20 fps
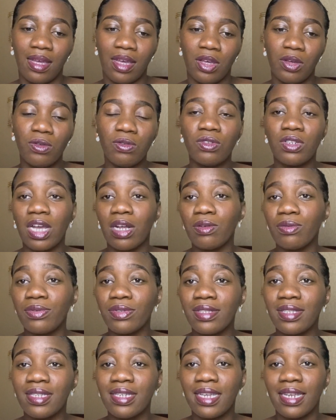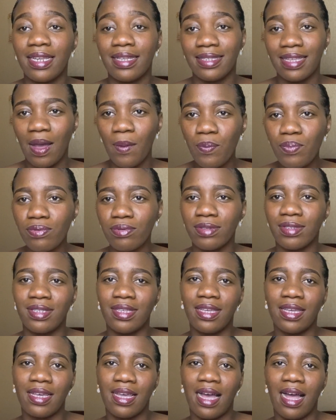Une jalousie qui les a
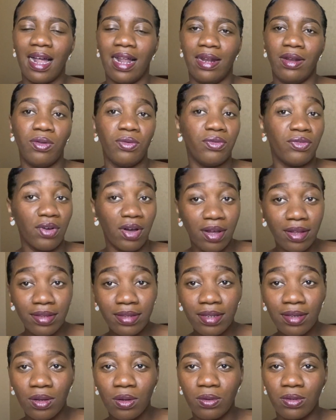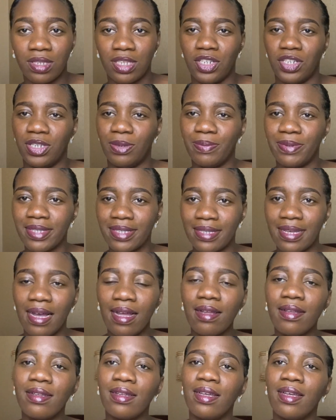poussés à le ventre aux
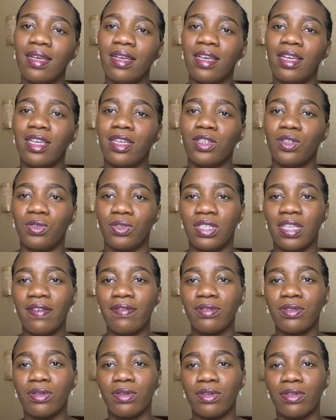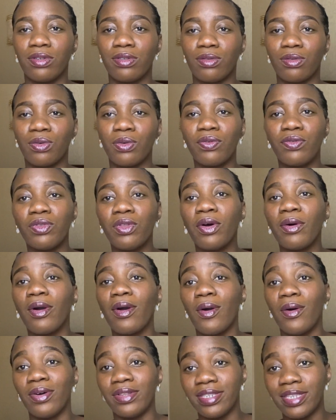Égyptiens Joseph se retrouve donc
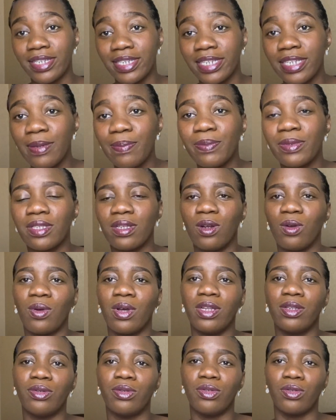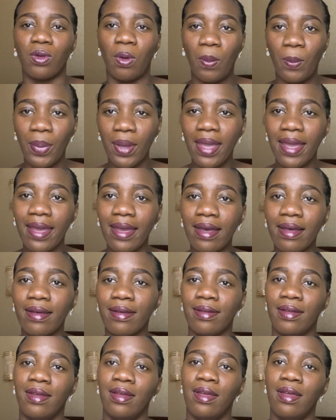en Égypte, loin de son père,
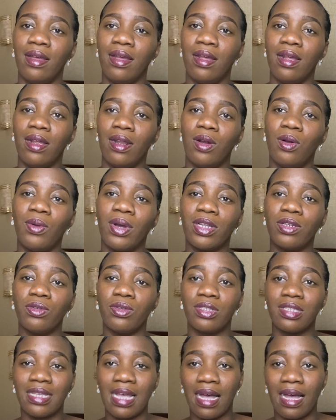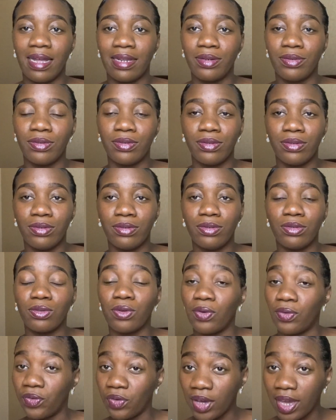loin de, sa, de,
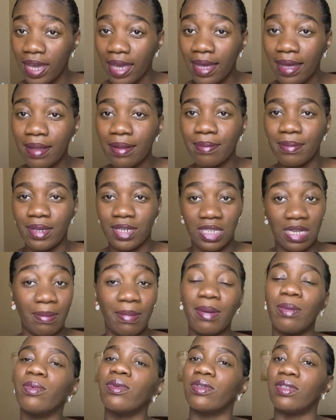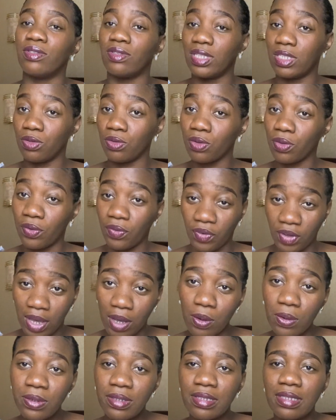son frère, Benjamin, bon, de ses autres
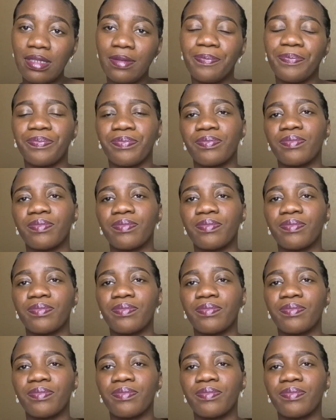frères aussi.